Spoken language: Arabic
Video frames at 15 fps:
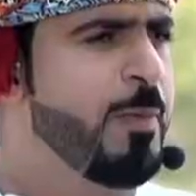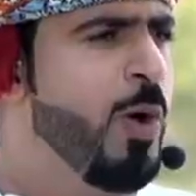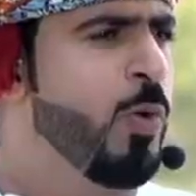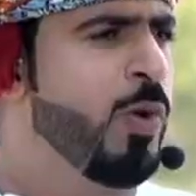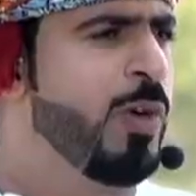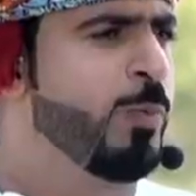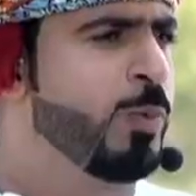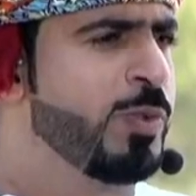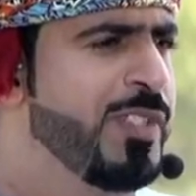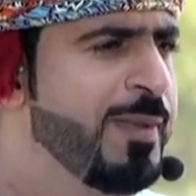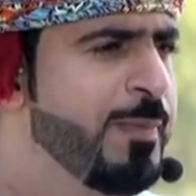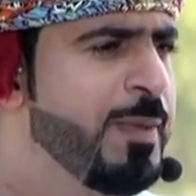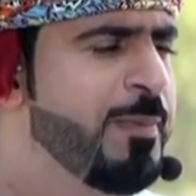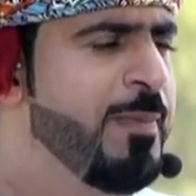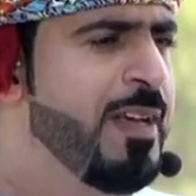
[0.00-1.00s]
أو
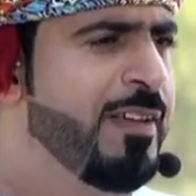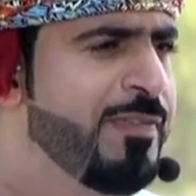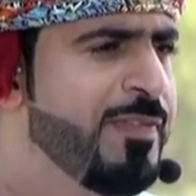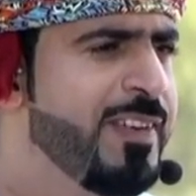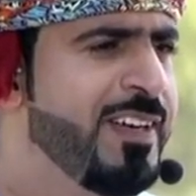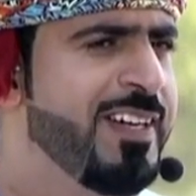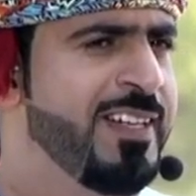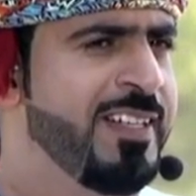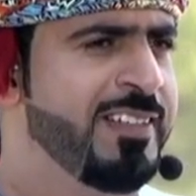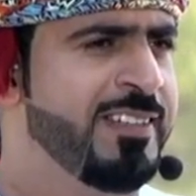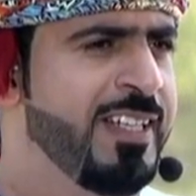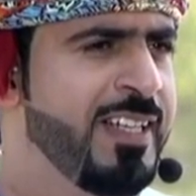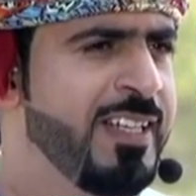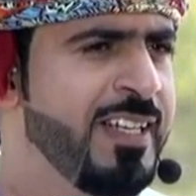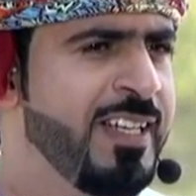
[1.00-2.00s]
المصممة فعلا
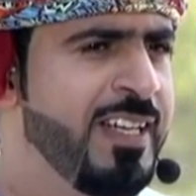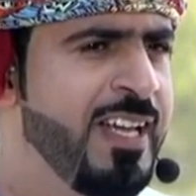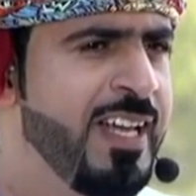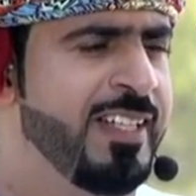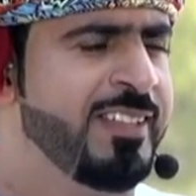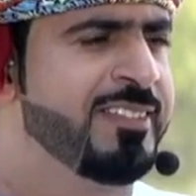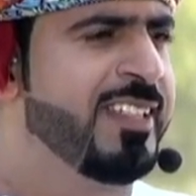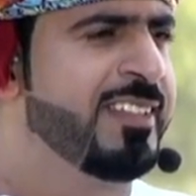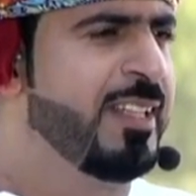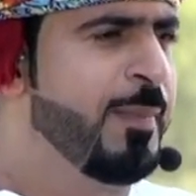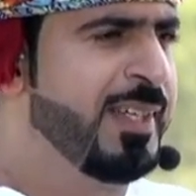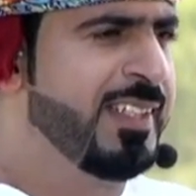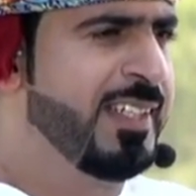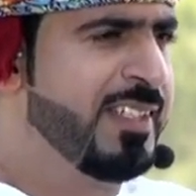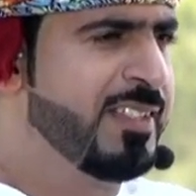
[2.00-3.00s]
آه، أن
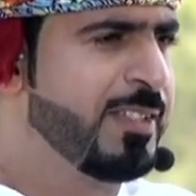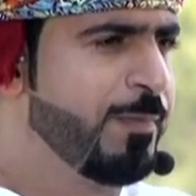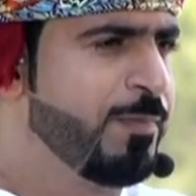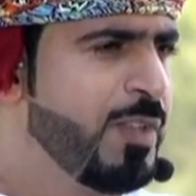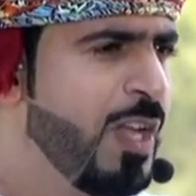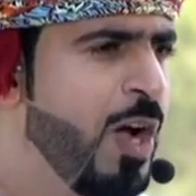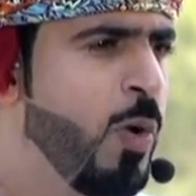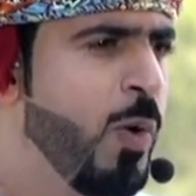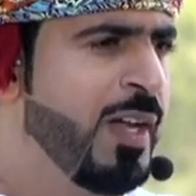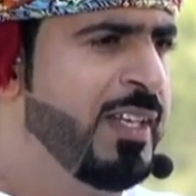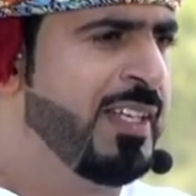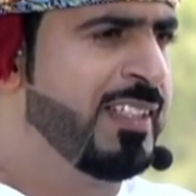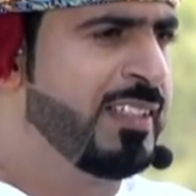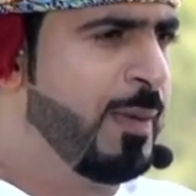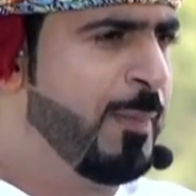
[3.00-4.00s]
تتميز أو أن
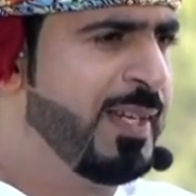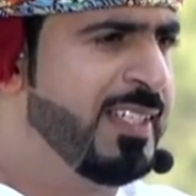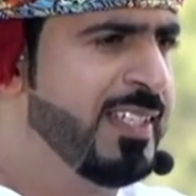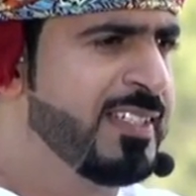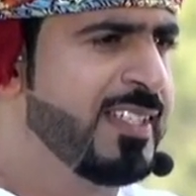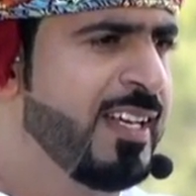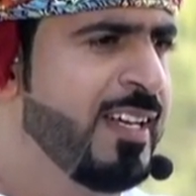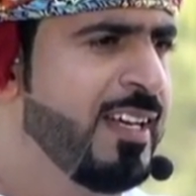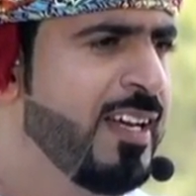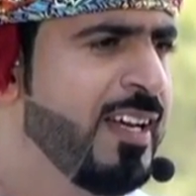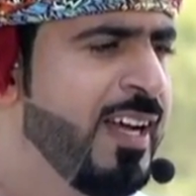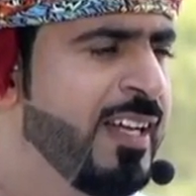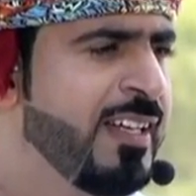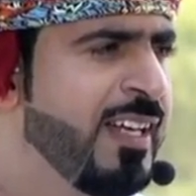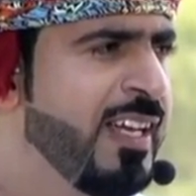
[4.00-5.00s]
يتميز
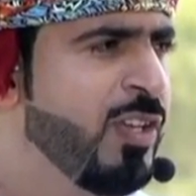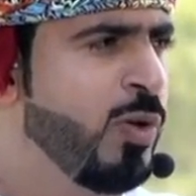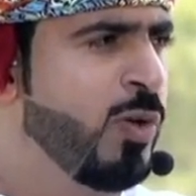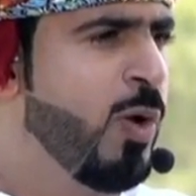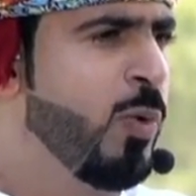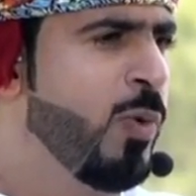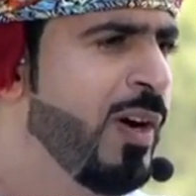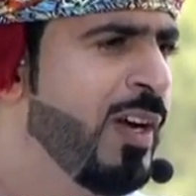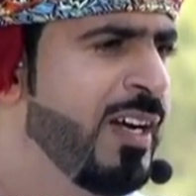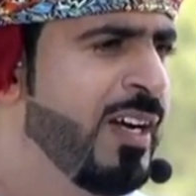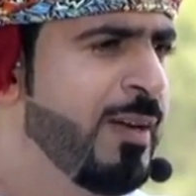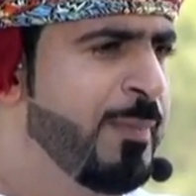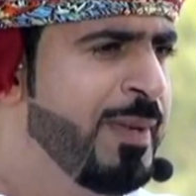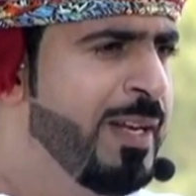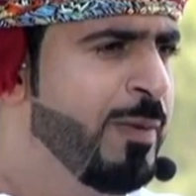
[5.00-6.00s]
عن غيره أو
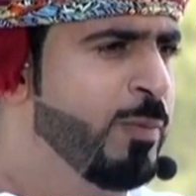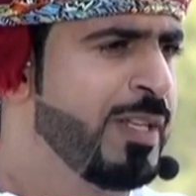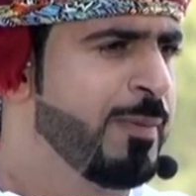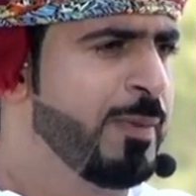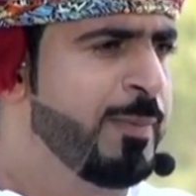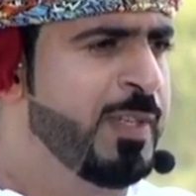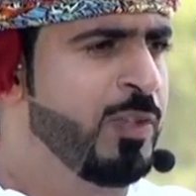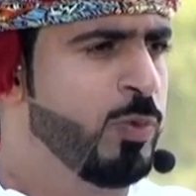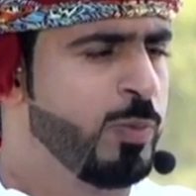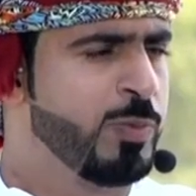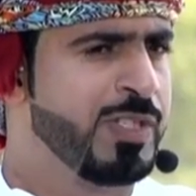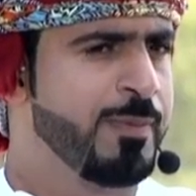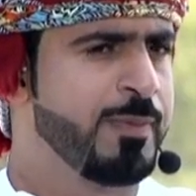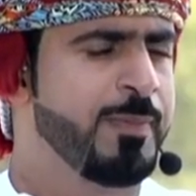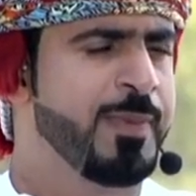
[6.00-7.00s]
غيرها من المصممين
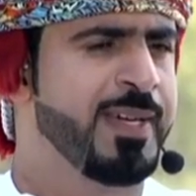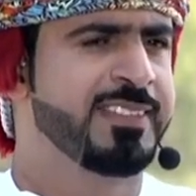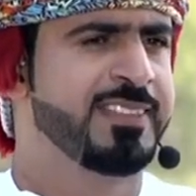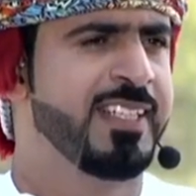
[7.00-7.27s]
والمصممات